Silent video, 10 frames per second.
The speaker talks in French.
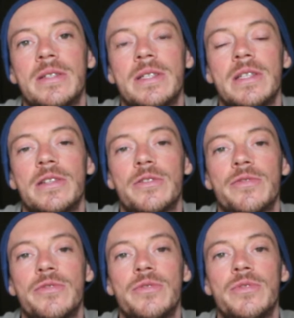il est
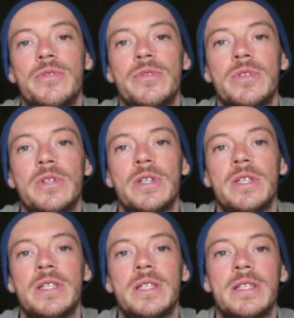revenu,
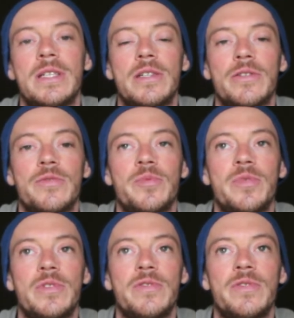il est revenu
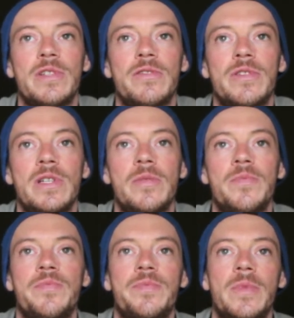pour enlever les fils.
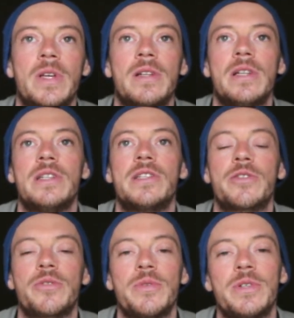Là j'ai
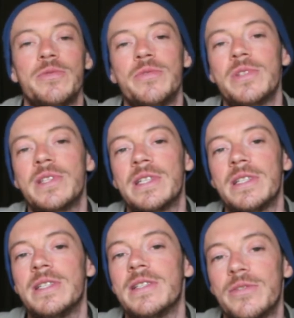cru à nouveau que ça
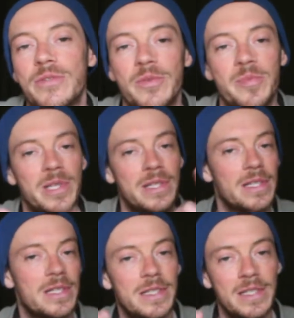allait se
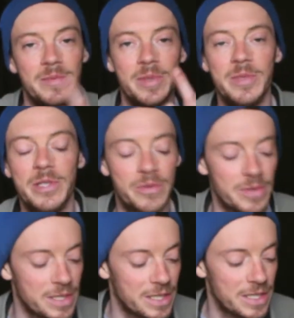repasser la, même
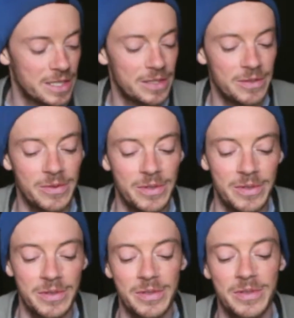histoire, donc
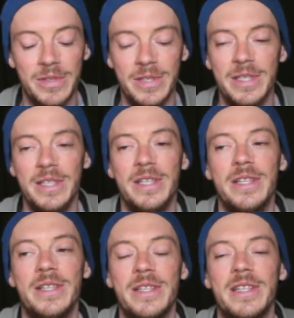euh,
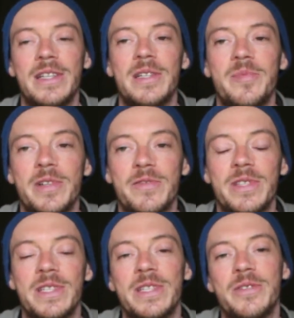qu'il allait pas
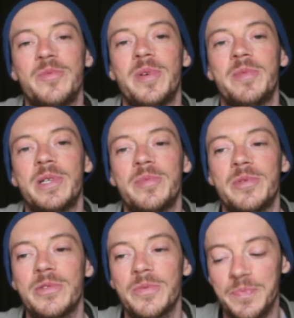venir ou pas me
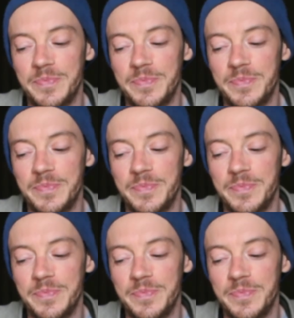répondre.